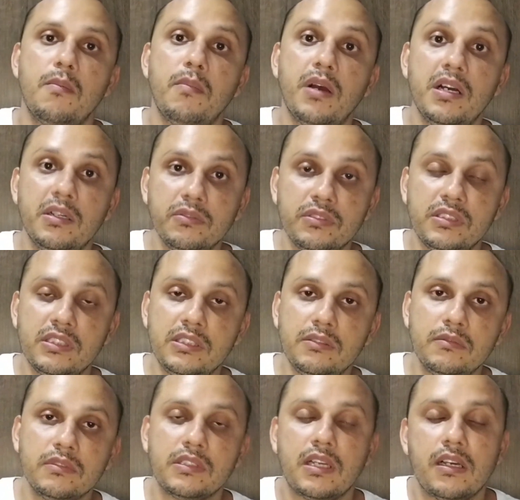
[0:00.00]

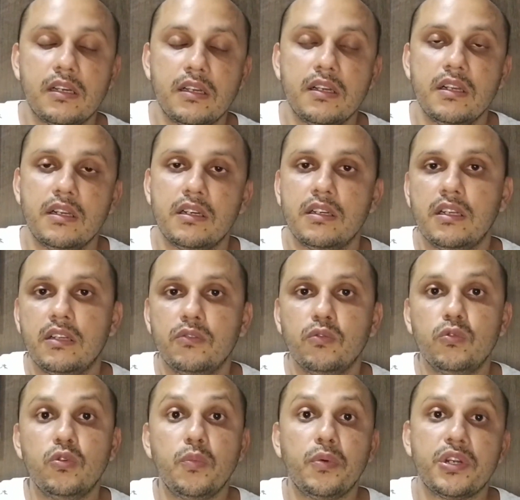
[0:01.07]
barrãozinho, tá? Né,
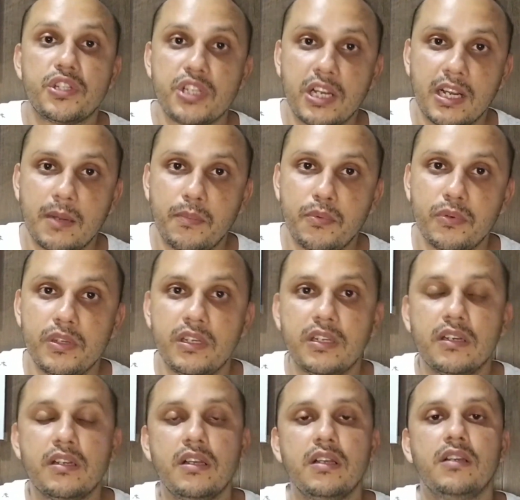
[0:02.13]
do grupo Axé
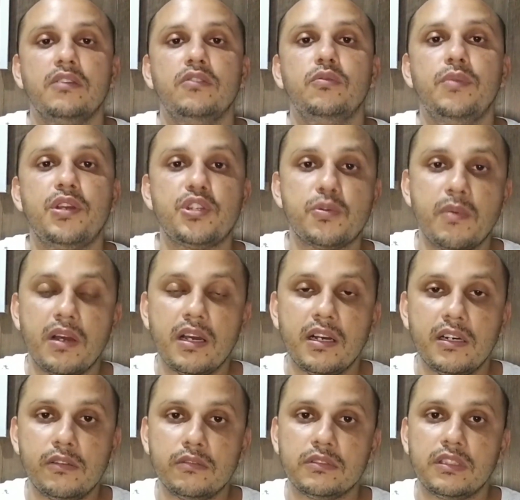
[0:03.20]
Capoeira do Mestre
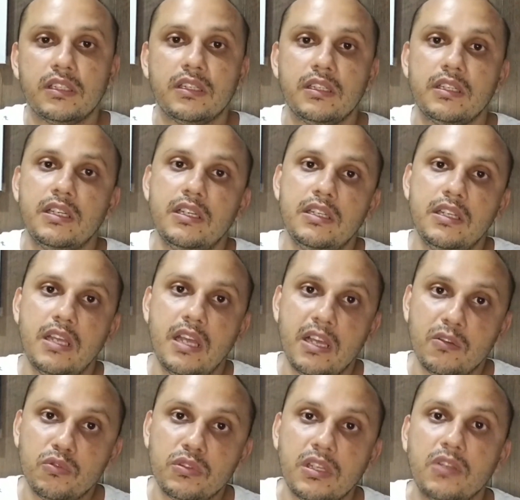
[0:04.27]
Barrão, tá? Ele
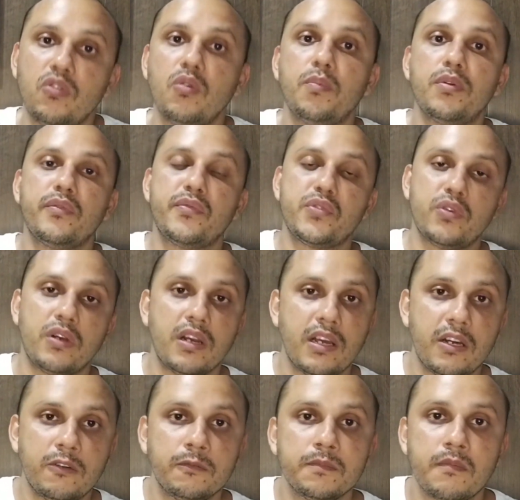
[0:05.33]
é lutador
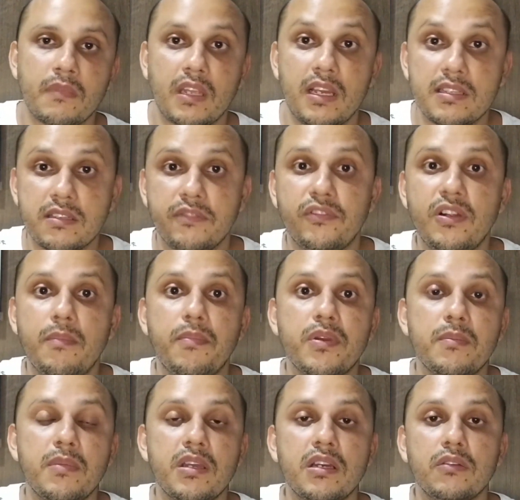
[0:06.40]
profissional. Essa foi a
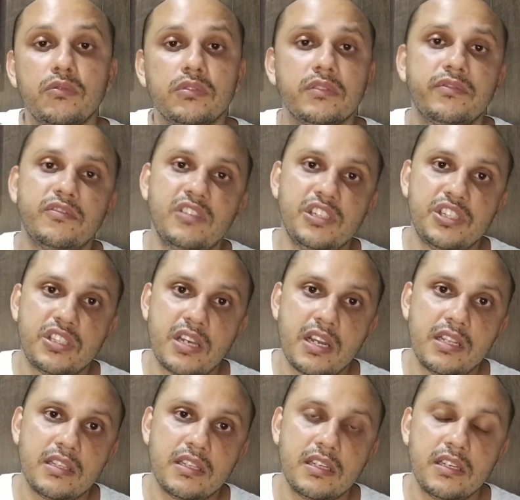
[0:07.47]
primeira luta, foi a
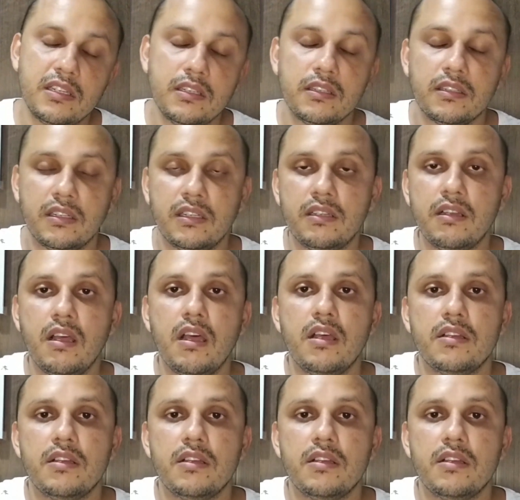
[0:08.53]
estreia dele, né?